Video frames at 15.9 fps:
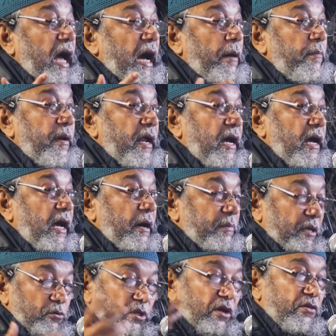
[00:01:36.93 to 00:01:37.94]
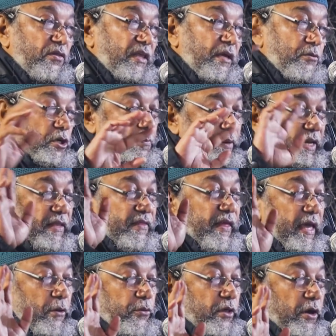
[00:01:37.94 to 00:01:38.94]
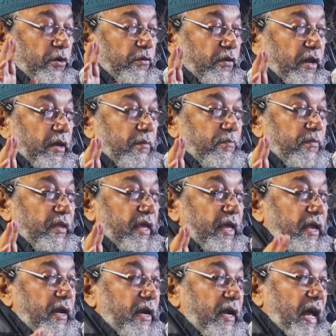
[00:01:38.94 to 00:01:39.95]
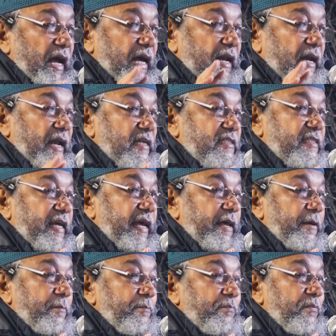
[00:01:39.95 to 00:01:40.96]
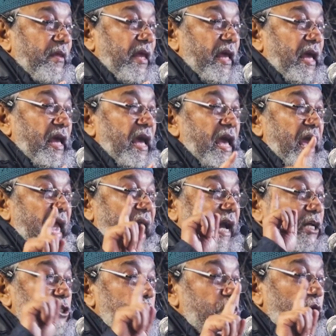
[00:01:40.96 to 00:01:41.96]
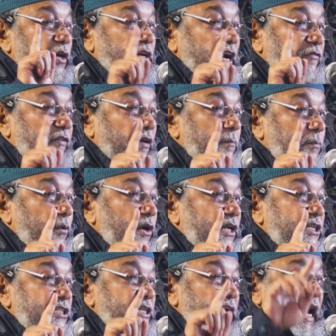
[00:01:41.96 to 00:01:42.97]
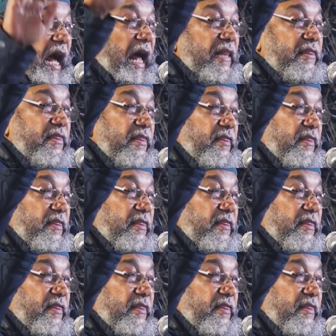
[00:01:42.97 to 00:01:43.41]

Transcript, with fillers: আমরা আমি উদাহরণ দিই সবখানে দিই এই উদাহরণটা যে ঢাকার রাস্তায় একজন ট্রাফিক পুলিশ হাত